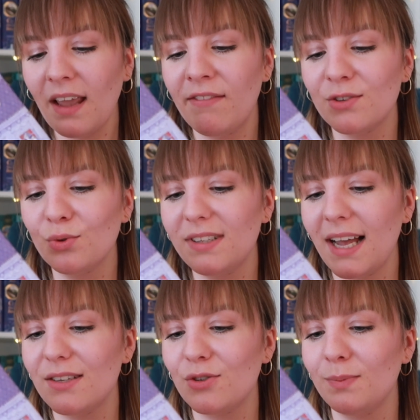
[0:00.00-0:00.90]
versucht sie
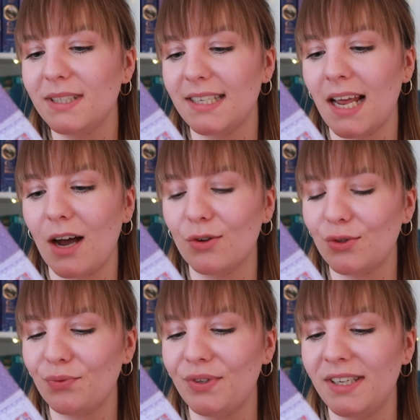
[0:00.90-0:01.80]
halt so ein bisschen
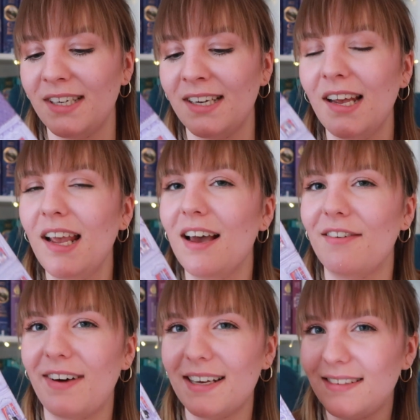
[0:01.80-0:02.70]
herauszufinden,
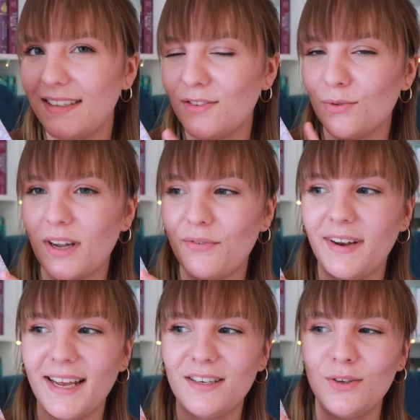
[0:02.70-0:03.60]
was denn so da
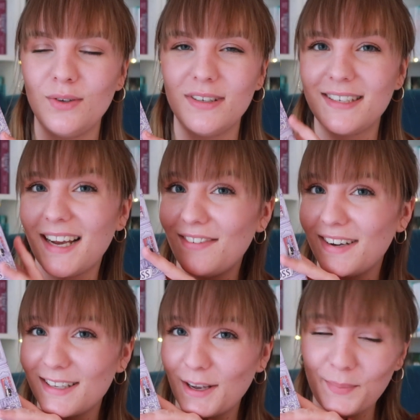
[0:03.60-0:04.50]
vielleicht die
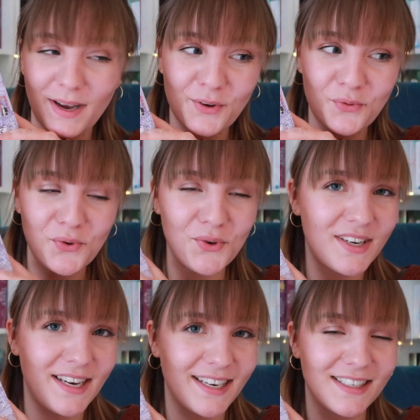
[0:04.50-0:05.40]
teilweise ein paar für
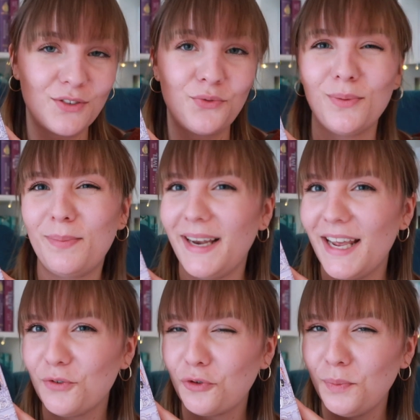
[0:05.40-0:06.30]
Hotelgäste für
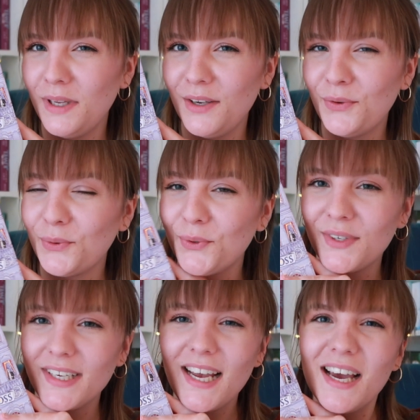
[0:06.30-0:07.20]
Pläne schmieden
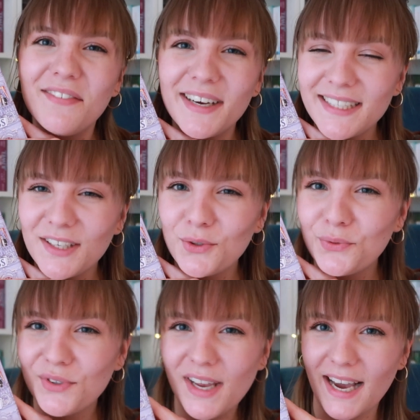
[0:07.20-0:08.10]
und was da so
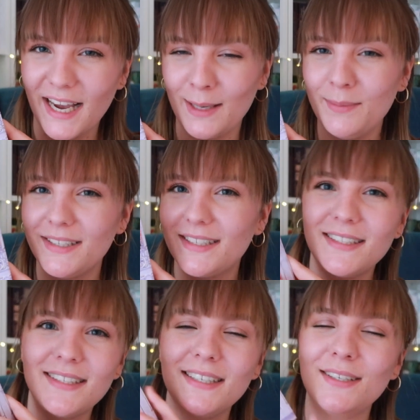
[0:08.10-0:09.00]
für
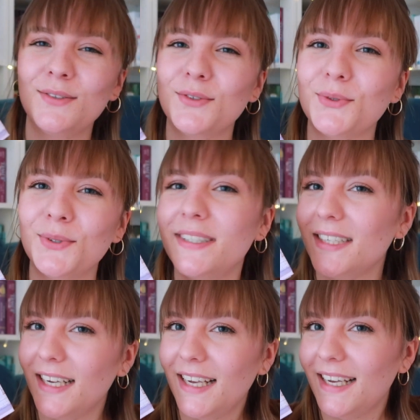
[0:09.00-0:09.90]
Geheimnisse sind
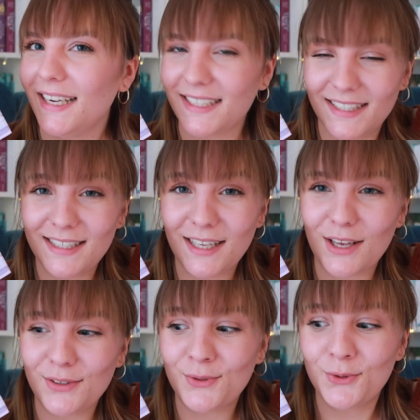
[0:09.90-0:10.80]
und es ist
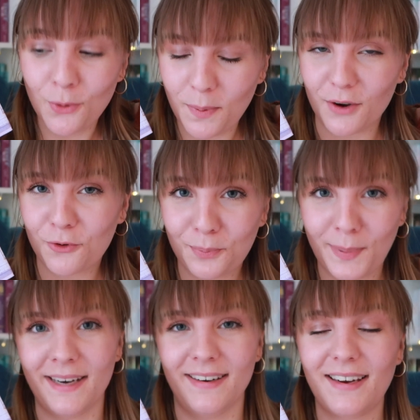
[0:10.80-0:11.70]
super
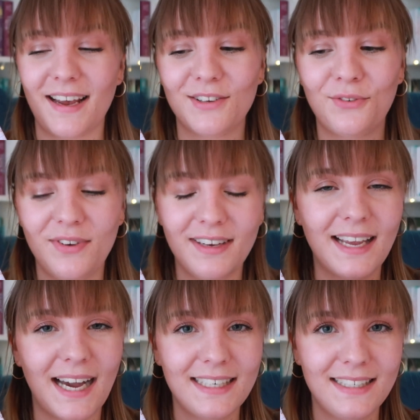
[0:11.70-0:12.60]
spannend. Also ich finde
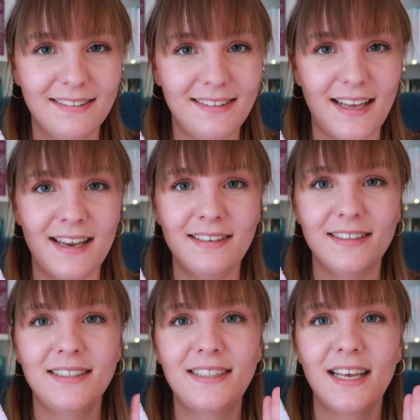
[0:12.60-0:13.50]
gerade dieses Ende
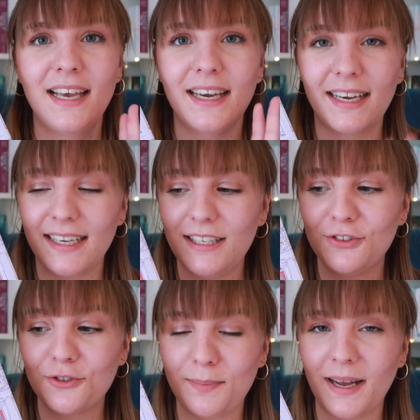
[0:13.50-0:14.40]
ist
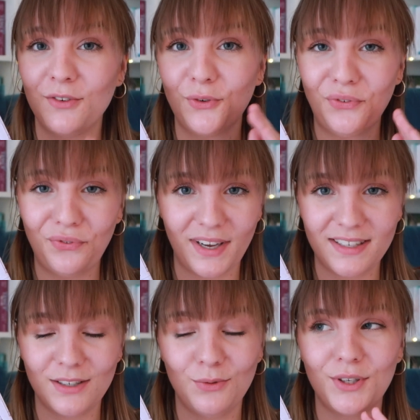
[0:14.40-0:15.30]
richtig spannend und
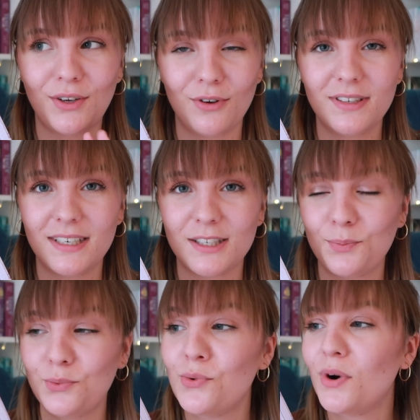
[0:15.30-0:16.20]
fesselnd und ich konnte das
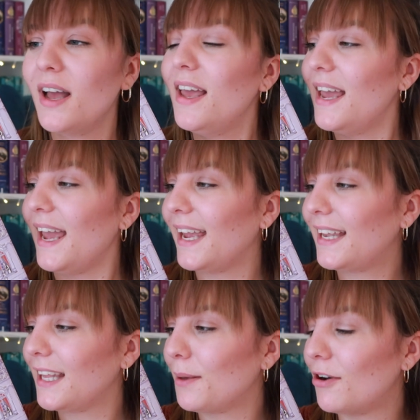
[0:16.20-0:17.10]
Buch
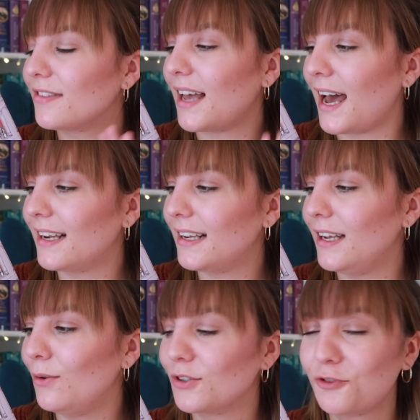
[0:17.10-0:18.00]
echt nicht mehr aus der Hand
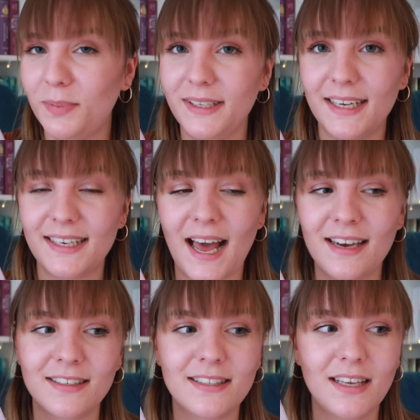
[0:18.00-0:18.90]
legen und es spielt halt
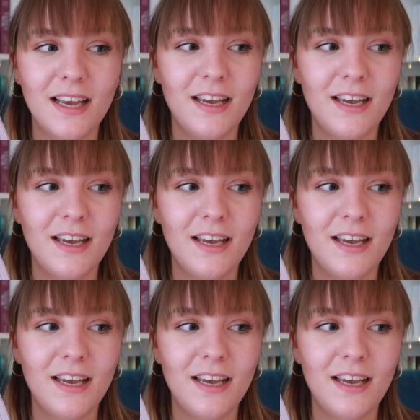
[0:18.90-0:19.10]
alles